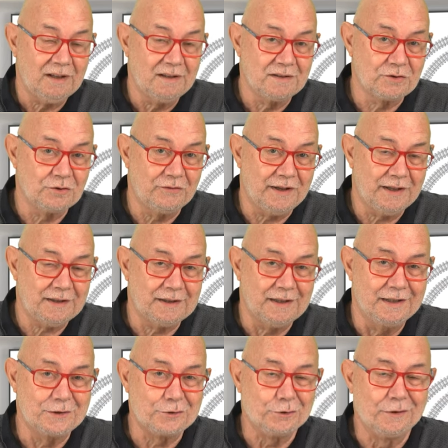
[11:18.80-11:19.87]
Soweit
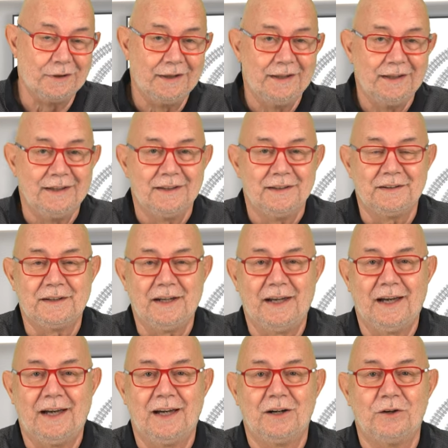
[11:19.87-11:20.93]
also
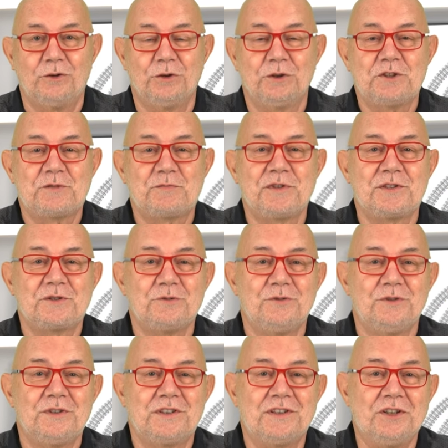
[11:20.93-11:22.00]
der
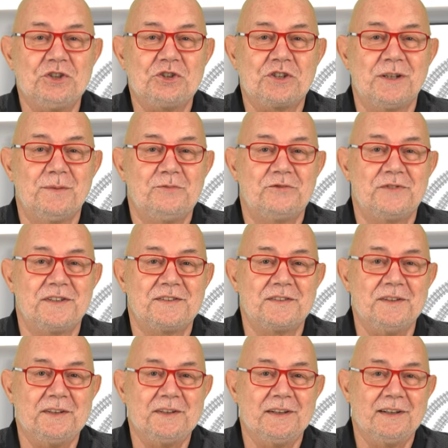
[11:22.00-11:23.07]
Kurzbesuch, die
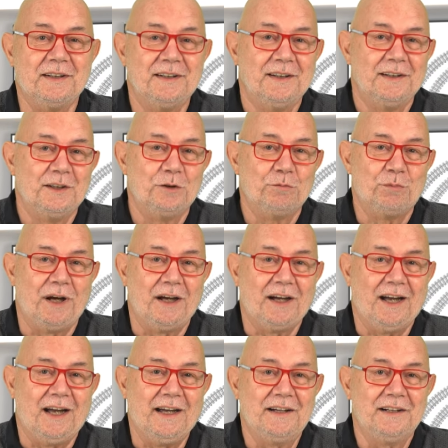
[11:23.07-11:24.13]
Stippvisite bei
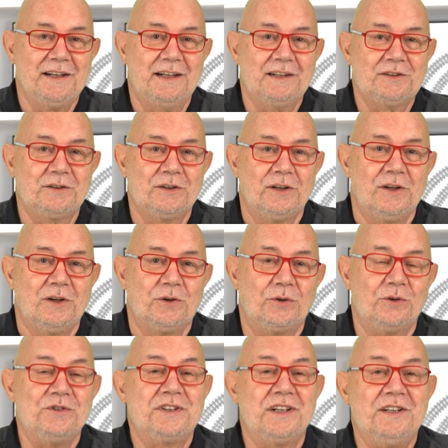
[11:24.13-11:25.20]
Reinhardt
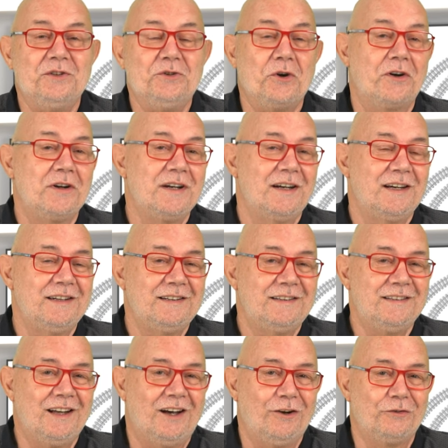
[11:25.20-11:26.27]
und den
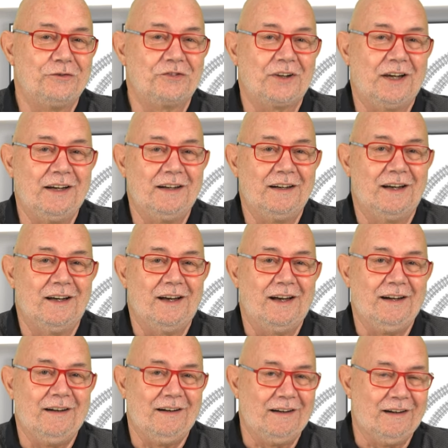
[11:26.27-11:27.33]
Neuheiten auf seiner
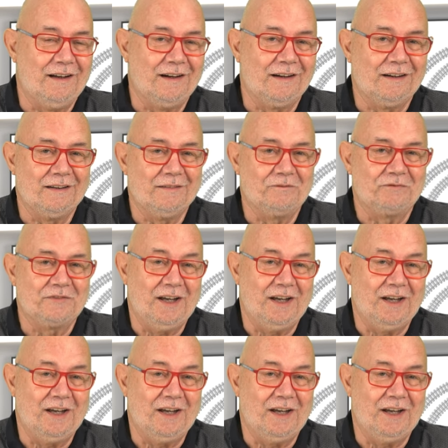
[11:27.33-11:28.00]
Anlage.